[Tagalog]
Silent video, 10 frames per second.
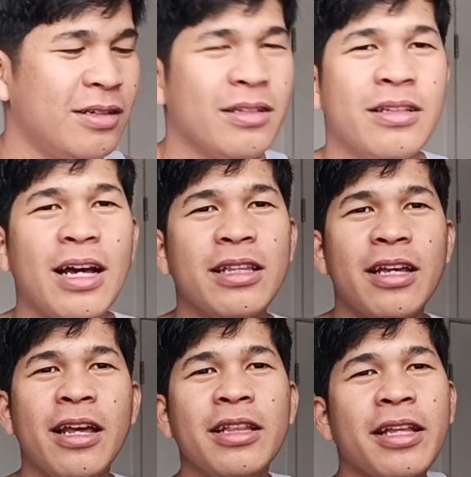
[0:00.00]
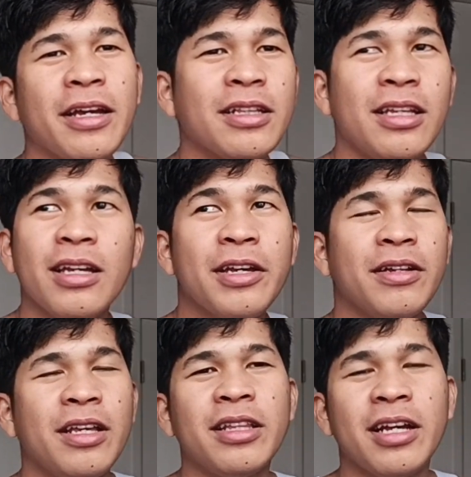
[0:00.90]
dati
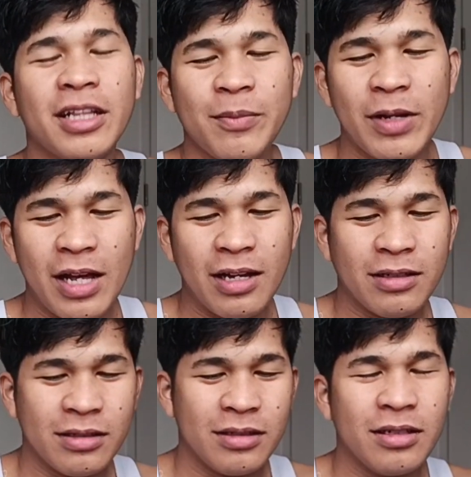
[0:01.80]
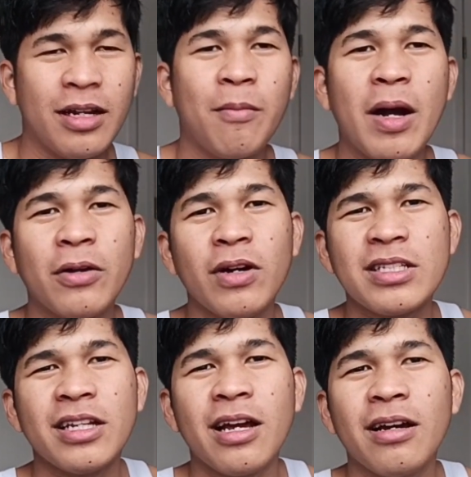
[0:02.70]
9.30, eh, 9.30 pa lang. Nagbago
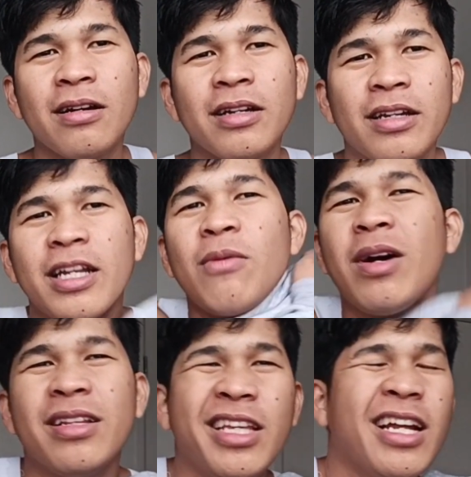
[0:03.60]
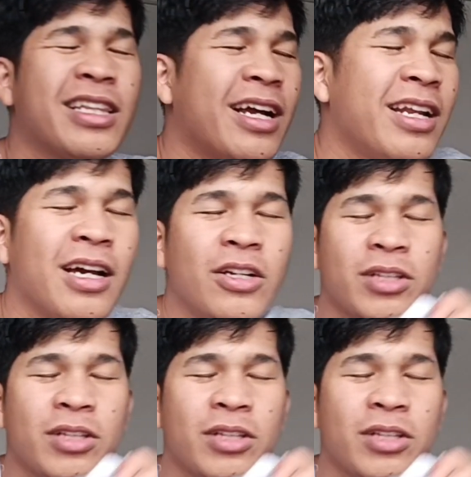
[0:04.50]
kasi ng, ginawa, dinagdagan ng